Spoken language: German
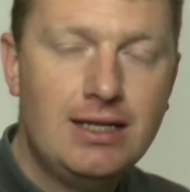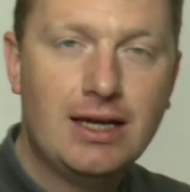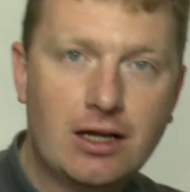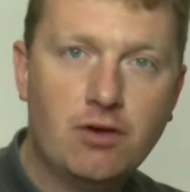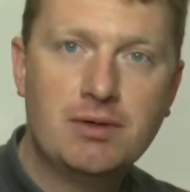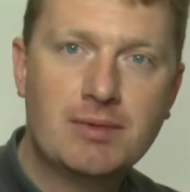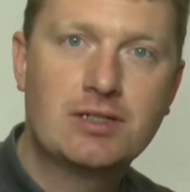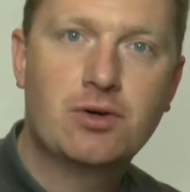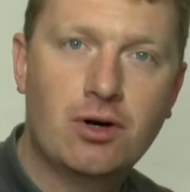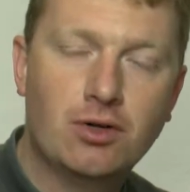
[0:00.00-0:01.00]
direkt auf dem
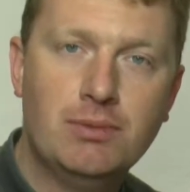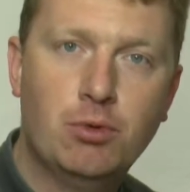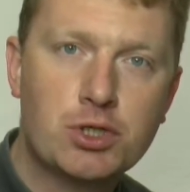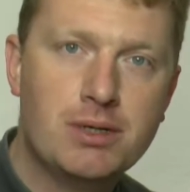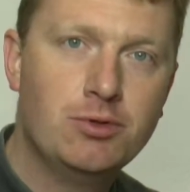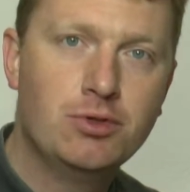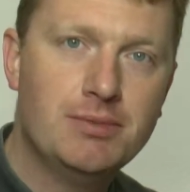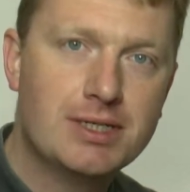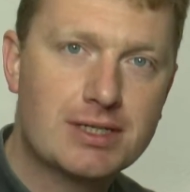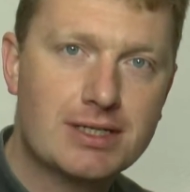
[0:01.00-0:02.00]
Karton auch die Bohrschablone
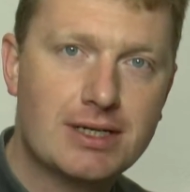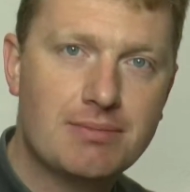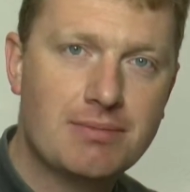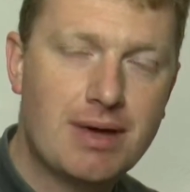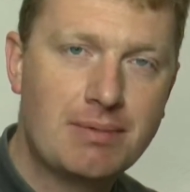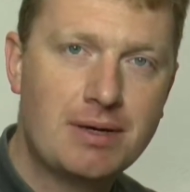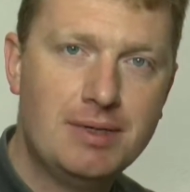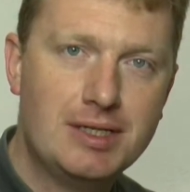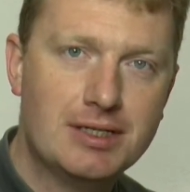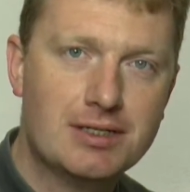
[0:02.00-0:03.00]
mit ähm,
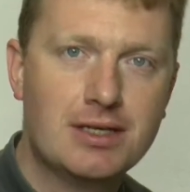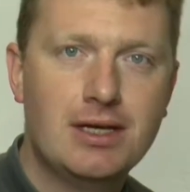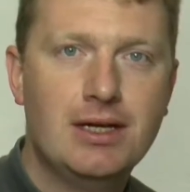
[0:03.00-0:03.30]
abgebildet ist.